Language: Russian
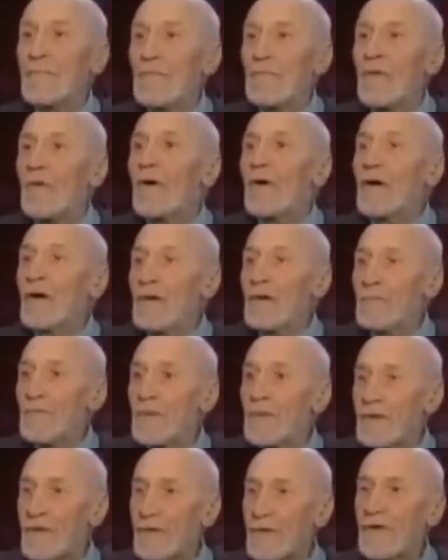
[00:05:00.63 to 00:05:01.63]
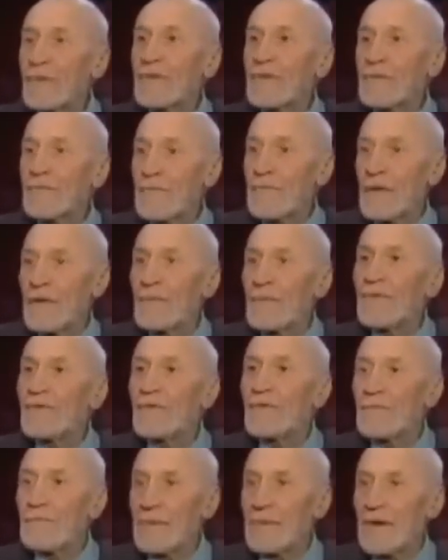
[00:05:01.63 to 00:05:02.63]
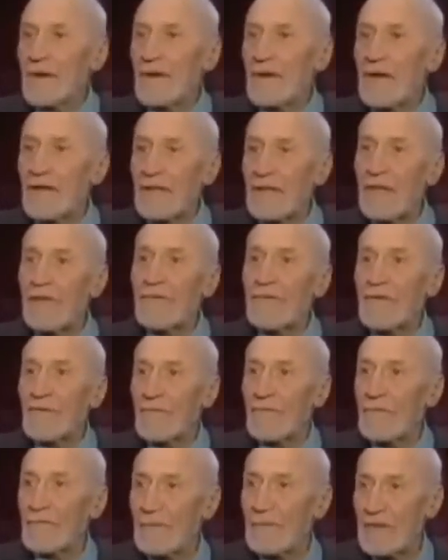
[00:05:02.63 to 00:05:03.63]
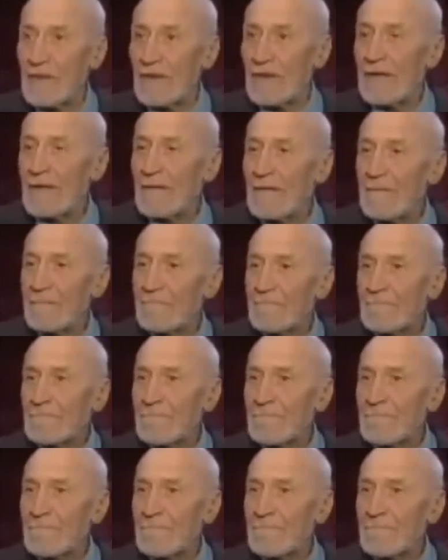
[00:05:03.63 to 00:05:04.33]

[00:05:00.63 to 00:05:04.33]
по природе, по людям, по городам всего Но мира. если бы сделать